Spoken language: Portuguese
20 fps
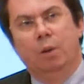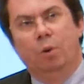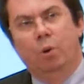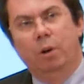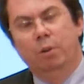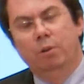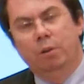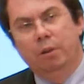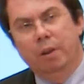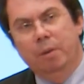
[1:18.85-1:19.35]

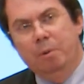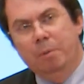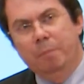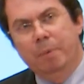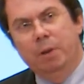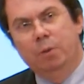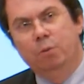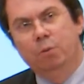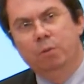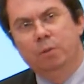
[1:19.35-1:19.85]
quando alguém me
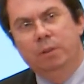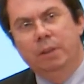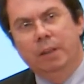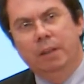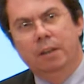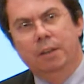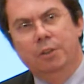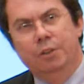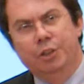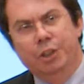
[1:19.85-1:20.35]

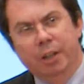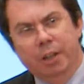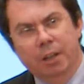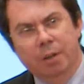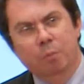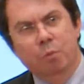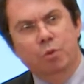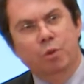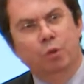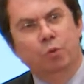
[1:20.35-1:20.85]
pergunta,
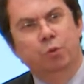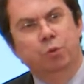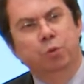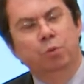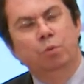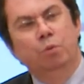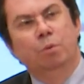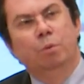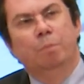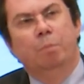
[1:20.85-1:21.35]
chegamos ao
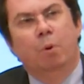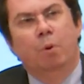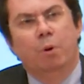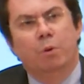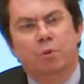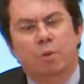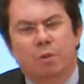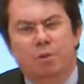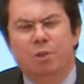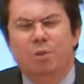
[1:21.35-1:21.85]
fundo do
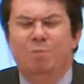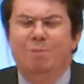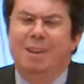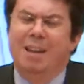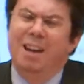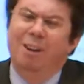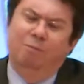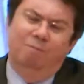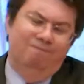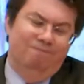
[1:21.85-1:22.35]
poço? Eu digo,
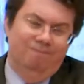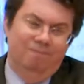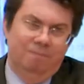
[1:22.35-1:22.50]
não.